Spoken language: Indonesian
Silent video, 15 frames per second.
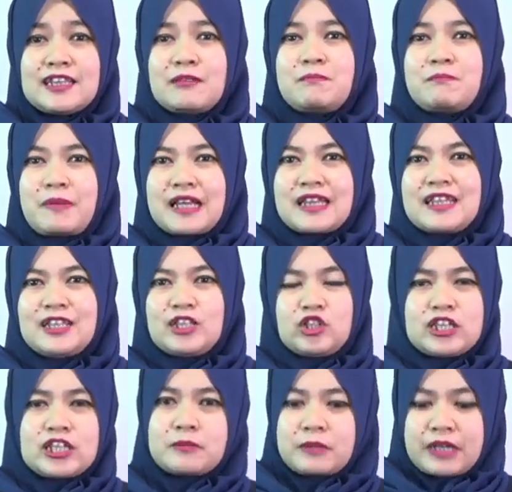tepat gitu,
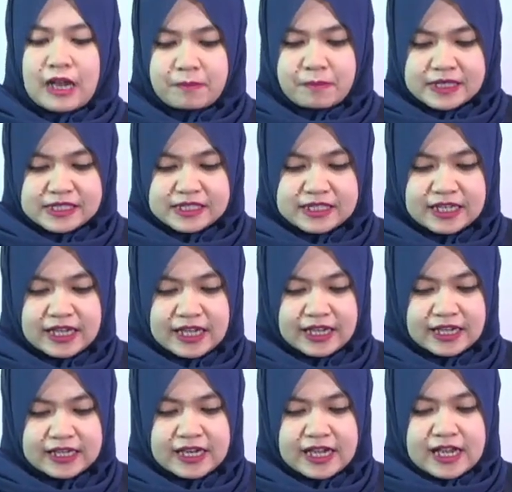treatment apa sih ya
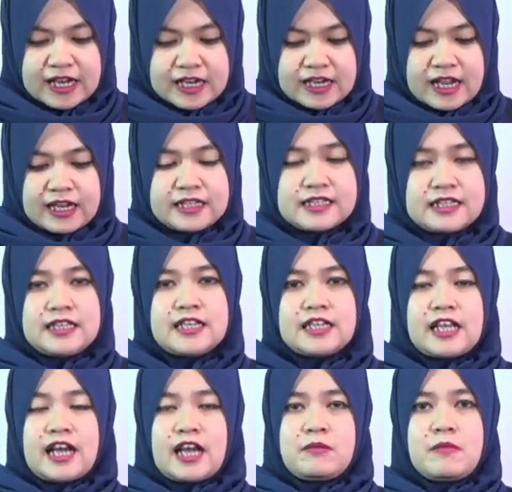kan. Nah, di sini
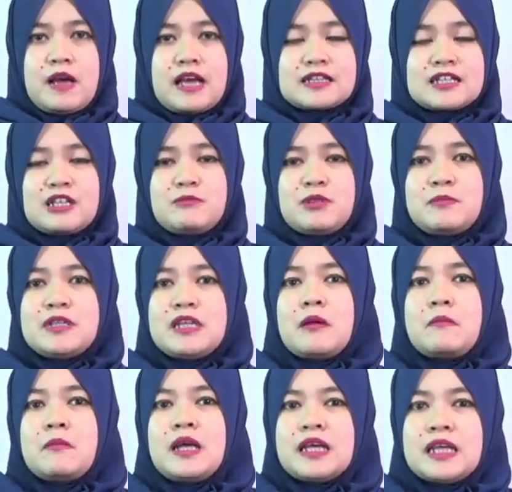kita akan bahas lebih
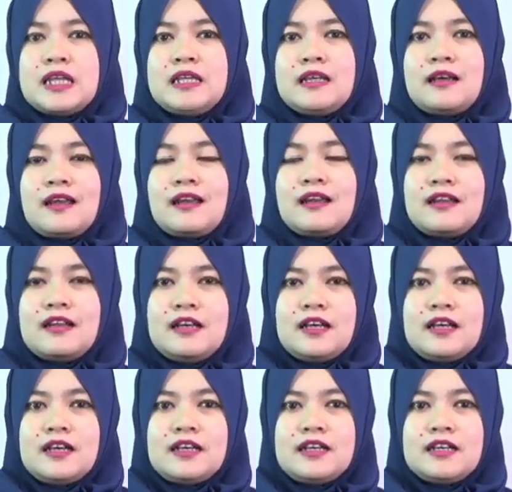mendalam lagi dengan
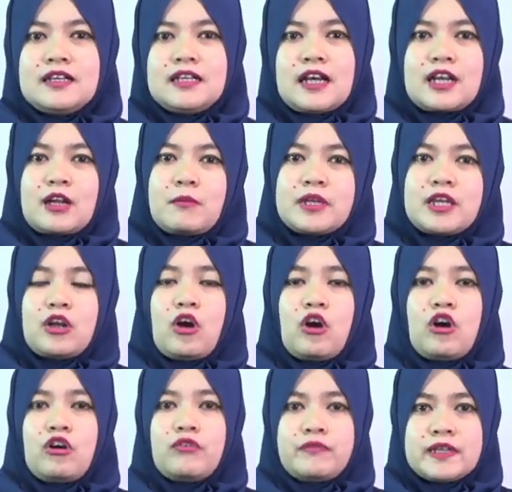uh, yang namanya long
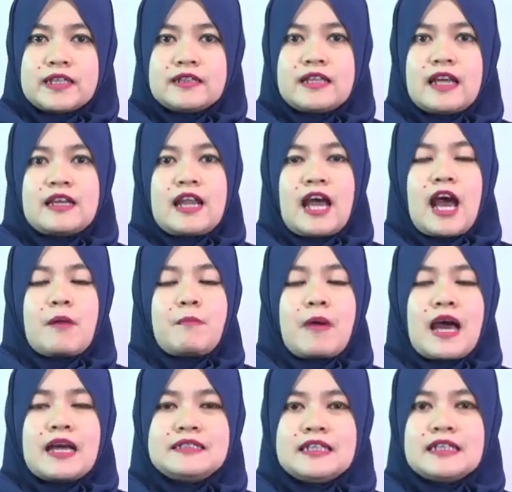COVID dan
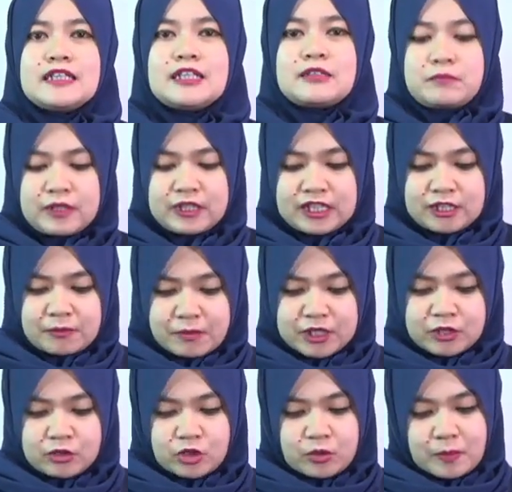apa aja treatment yang
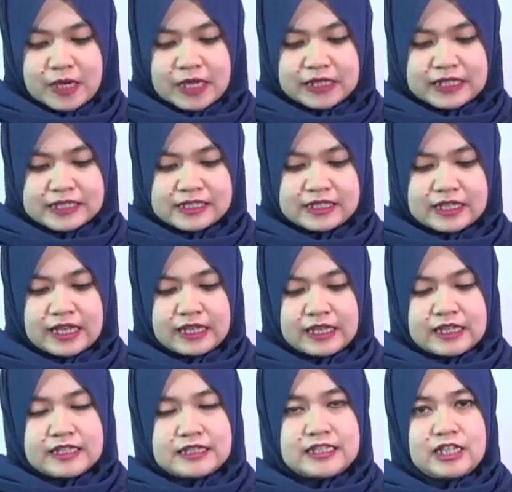tepat untuk mengatasinya.
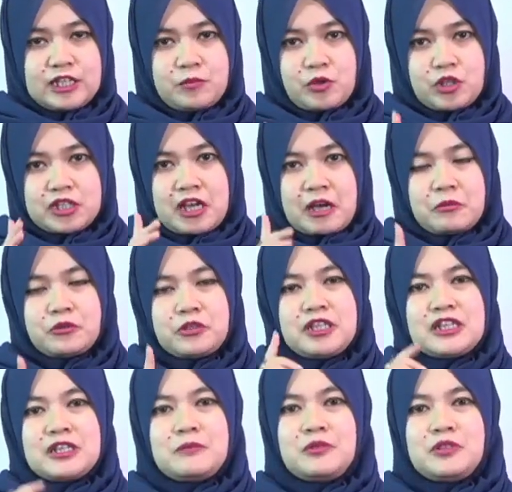Jadi buat kamu
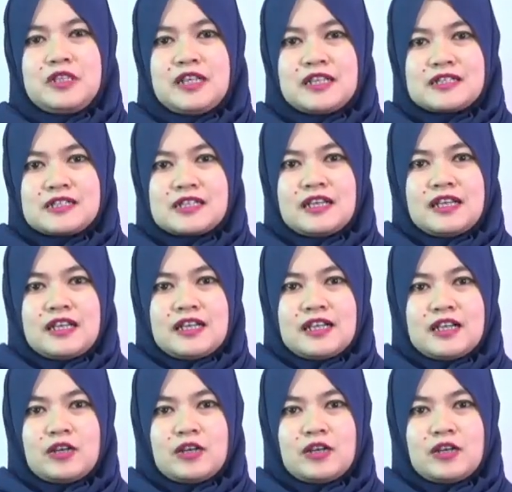nih Tribuners, uh,